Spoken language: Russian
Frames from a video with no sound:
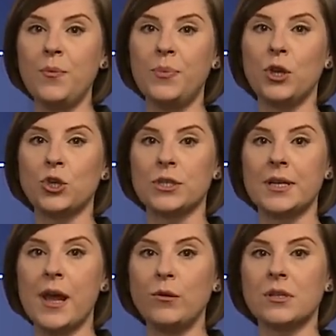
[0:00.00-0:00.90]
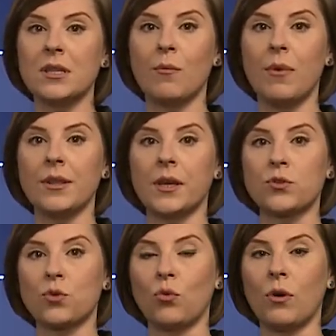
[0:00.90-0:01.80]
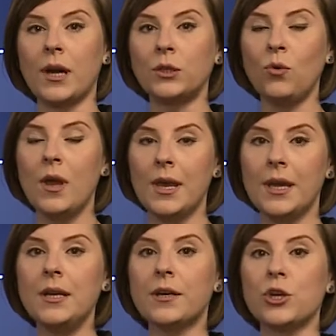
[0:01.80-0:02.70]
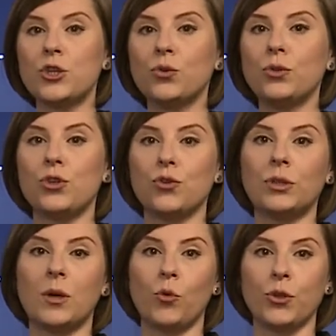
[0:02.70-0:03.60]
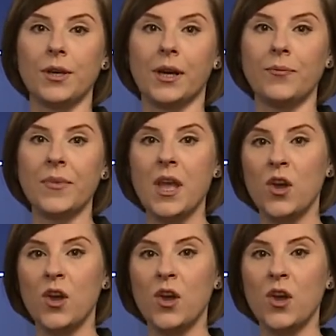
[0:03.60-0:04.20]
перечисляются на банковскую карту или расчетный счет работника.